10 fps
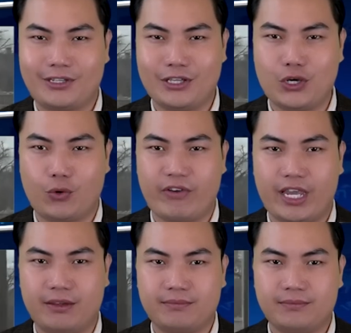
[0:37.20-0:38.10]
Kính thưa quý
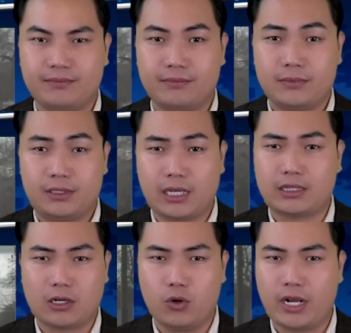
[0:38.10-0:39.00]
vị, xe
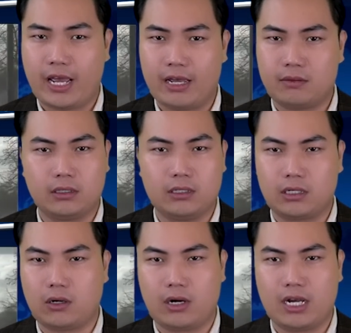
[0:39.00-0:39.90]
tăng của Nga từng
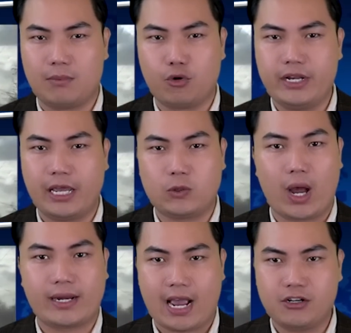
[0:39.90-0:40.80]
được coi là mối đe
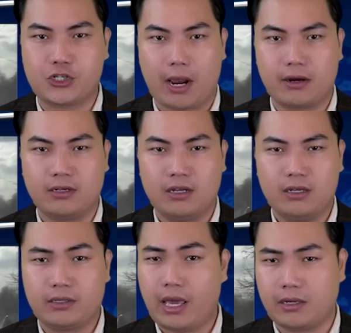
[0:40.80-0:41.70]
dọa đáng sợ,
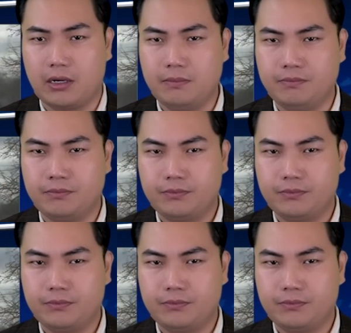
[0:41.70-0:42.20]
ghê gớm.